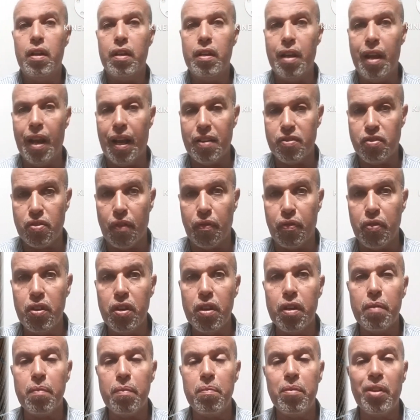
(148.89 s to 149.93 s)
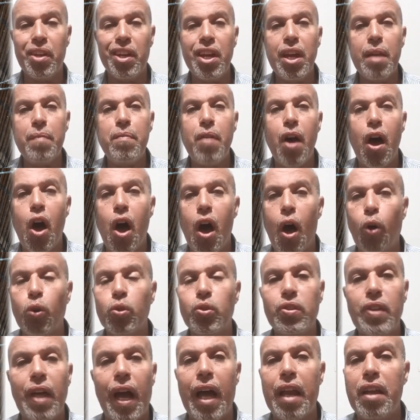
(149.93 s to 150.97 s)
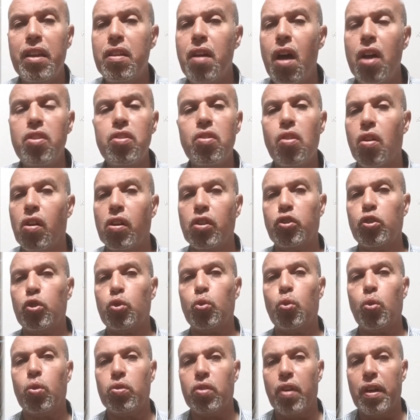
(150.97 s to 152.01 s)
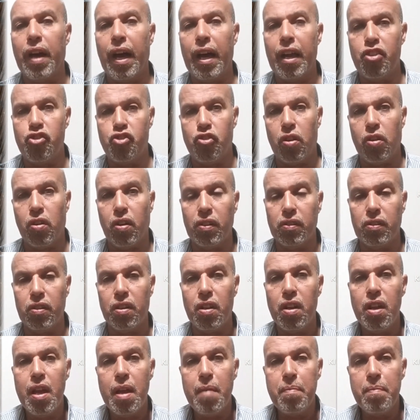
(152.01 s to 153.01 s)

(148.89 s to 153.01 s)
للعصافير من غير ما احط عليه اي خلطه خضار علشان خاطر